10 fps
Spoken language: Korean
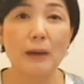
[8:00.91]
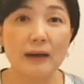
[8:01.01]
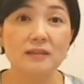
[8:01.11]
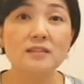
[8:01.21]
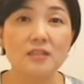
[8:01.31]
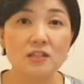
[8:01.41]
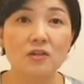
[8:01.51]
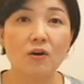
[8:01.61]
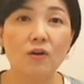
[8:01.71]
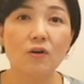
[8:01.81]

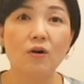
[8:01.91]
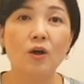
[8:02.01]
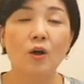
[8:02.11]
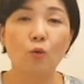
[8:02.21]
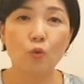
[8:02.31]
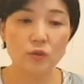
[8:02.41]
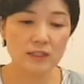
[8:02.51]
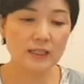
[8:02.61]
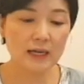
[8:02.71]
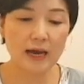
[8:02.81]
많으시죠. 그
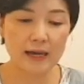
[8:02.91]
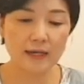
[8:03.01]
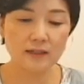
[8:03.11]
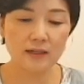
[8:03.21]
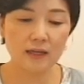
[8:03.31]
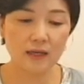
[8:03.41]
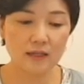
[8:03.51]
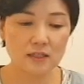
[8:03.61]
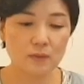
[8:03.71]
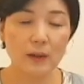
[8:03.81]
시기의
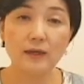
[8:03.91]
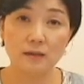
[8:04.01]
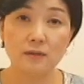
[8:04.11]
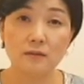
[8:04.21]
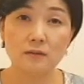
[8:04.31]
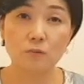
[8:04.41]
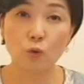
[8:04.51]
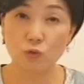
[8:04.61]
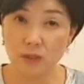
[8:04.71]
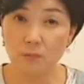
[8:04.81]
아이들에게 집에 있는
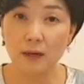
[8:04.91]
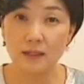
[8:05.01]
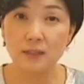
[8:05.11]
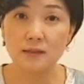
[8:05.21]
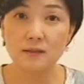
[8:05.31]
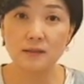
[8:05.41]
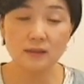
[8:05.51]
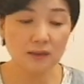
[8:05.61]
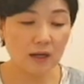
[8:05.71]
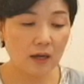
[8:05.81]

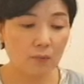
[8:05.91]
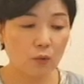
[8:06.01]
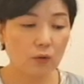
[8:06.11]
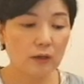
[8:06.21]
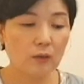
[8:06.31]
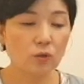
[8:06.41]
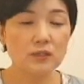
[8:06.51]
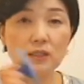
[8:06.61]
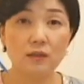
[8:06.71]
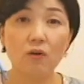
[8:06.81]
뭐리듬악기들뭐
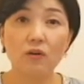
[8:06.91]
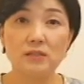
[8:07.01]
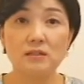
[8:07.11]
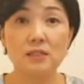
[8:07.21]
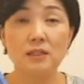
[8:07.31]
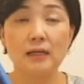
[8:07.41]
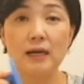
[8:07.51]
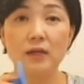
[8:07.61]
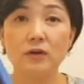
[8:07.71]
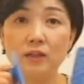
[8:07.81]
혹시 이런 거
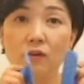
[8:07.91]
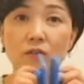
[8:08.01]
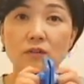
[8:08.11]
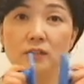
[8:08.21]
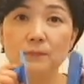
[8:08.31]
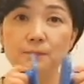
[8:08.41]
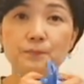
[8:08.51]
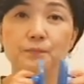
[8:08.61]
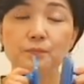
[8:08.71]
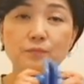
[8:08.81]
있으신가요? 이런 거는
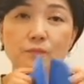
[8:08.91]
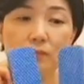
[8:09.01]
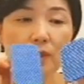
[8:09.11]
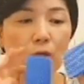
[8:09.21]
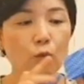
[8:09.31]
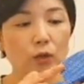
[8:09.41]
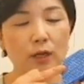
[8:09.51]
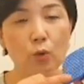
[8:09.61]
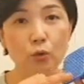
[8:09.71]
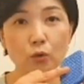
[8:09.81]

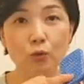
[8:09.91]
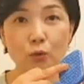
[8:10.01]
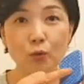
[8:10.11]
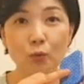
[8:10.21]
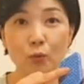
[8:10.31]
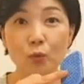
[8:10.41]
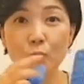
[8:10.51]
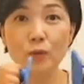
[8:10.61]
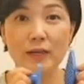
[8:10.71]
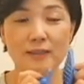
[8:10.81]
여기가
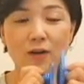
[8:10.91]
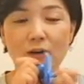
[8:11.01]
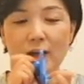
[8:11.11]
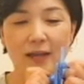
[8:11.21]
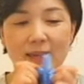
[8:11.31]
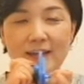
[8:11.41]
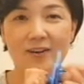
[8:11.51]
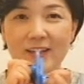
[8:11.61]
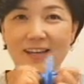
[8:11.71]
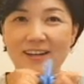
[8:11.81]
오돌도돌해서
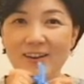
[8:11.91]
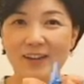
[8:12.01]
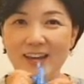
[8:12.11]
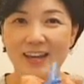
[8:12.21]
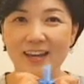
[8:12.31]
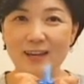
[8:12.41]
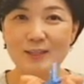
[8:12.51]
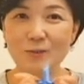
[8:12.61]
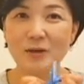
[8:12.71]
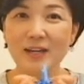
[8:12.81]
이렇게 이렇게
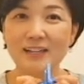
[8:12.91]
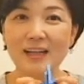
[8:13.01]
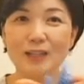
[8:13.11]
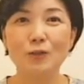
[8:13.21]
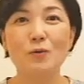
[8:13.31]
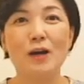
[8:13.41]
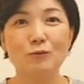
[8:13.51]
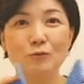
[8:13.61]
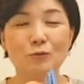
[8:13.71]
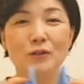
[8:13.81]
소리가 나기도
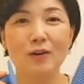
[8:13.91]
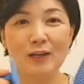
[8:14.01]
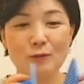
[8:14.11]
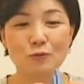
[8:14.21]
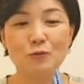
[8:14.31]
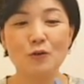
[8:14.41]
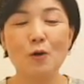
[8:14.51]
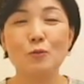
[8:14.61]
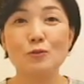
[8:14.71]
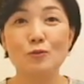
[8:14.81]
하고 이렇게
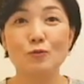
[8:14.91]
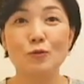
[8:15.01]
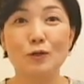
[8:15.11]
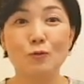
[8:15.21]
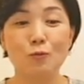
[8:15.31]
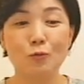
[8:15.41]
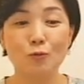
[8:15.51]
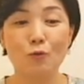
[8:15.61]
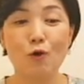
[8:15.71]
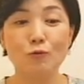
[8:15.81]
두드려 볼 수도 있고
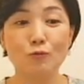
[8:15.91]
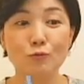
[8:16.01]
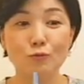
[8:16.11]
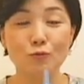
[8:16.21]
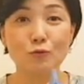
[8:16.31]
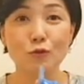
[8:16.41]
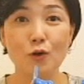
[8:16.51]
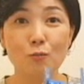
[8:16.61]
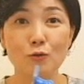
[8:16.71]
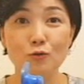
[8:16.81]
또 거꾸로도
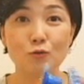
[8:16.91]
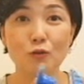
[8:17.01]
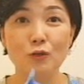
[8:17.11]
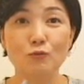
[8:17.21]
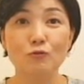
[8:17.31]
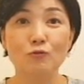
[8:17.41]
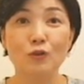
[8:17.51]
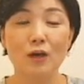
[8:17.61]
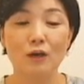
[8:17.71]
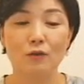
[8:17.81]
두드려 볼 수도 있고
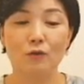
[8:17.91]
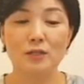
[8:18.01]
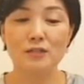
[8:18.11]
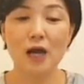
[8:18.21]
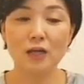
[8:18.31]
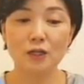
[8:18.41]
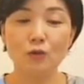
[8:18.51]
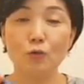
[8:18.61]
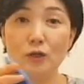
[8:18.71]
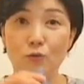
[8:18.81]
이렇게
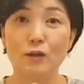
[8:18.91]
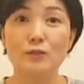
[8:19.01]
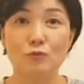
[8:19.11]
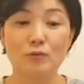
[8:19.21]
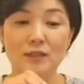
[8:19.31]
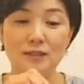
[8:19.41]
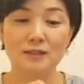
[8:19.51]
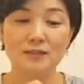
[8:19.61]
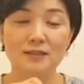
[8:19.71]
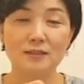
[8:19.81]
쌓기놀이도 할 수
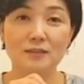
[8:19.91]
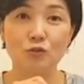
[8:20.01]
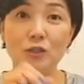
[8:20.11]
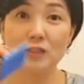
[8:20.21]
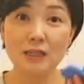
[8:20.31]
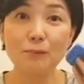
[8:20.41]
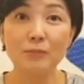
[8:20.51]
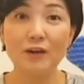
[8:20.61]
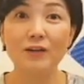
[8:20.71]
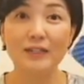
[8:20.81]
있는
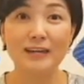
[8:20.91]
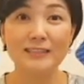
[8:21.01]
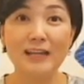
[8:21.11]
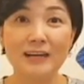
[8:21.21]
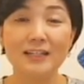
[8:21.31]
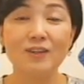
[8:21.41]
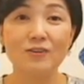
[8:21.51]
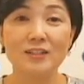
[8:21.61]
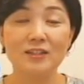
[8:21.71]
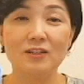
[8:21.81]
직잭블럭이라는
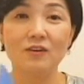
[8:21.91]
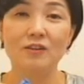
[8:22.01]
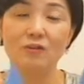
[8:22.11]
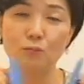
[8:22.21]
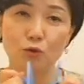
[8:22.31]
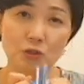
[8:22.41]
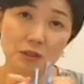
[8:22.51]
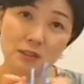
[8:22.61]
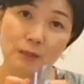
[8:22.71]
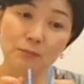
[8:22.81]
악기거든요. 이런 뭐
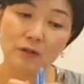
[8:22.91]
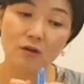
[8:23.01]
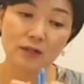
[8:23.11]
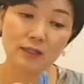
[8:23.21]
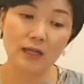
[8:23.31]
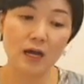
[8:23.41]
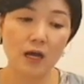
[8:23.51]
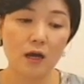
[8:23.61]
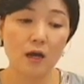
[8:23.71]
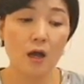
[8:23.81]

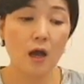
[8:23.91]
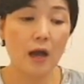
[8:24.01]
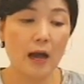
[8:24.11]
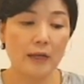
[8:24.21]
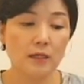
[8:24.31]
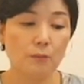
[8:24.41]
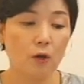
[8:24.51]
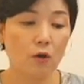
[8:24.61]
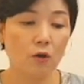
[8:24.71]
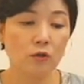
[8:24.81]
쥐잭블럭이나
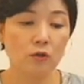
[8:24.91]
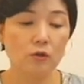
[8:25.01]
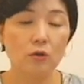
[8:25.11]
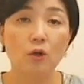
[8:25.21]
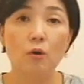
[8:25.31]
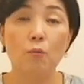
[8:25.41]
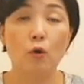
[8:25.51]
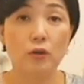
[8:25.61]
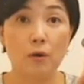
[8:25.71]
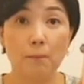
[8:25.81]
아니면
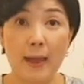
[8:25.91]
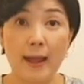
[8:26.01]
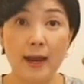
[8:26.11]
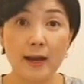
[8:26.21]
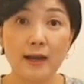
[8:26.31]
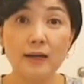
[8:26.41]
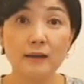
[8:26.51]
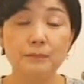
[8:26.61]
뭐 이런 벨